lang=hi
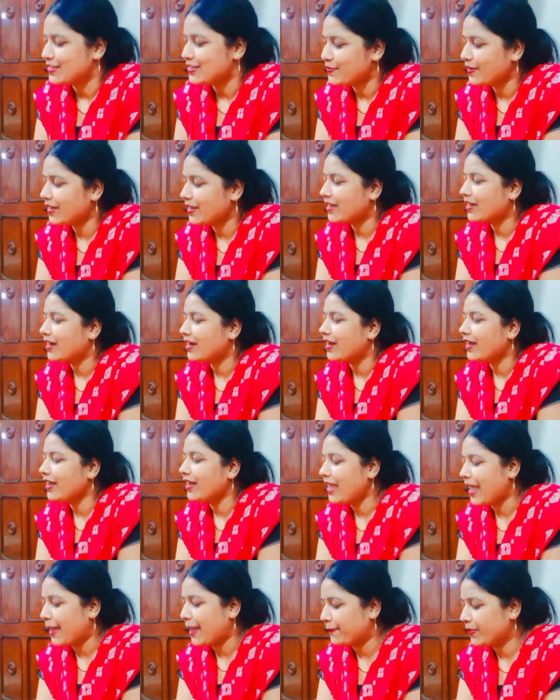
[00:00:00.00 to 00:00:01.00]
इसमें लिखा
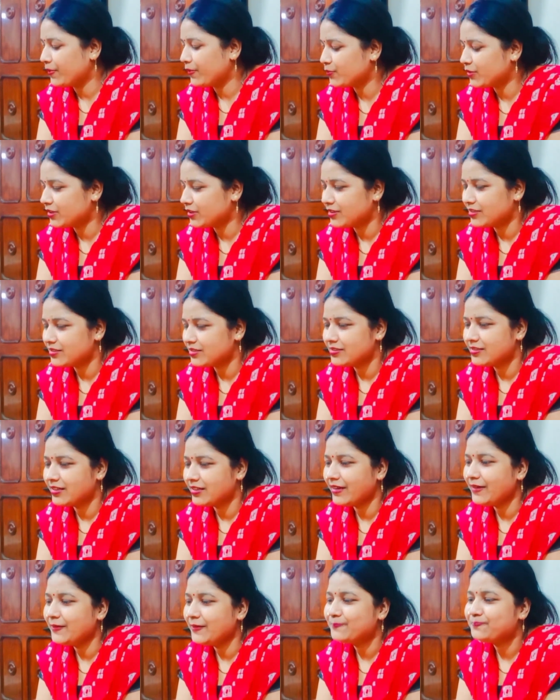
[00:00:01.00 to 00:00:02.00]
है हैप्पी मदर्स
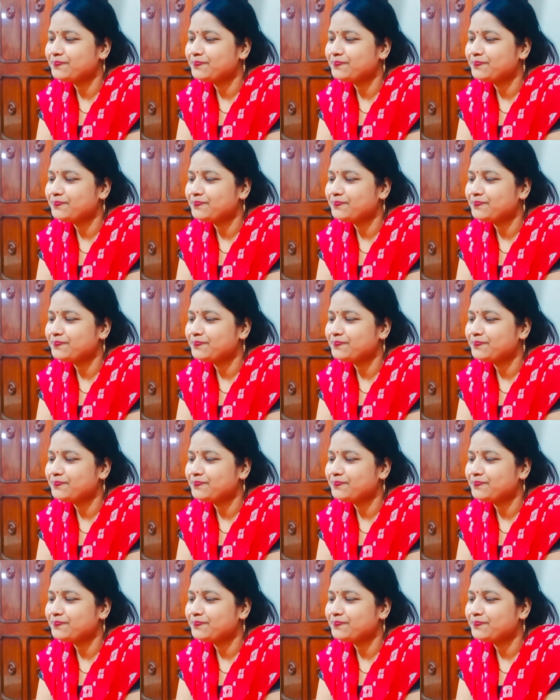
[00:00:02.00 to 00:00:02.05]
डे